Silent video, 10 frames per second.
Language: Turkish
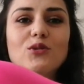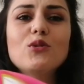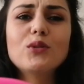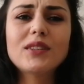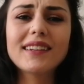
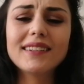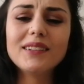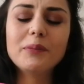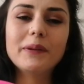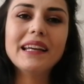Çok
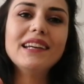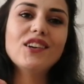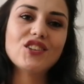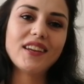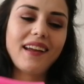tatlı
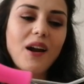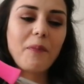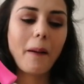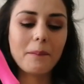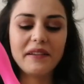bir
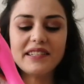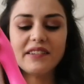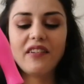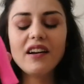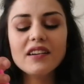şeker
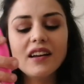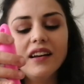pembesi var.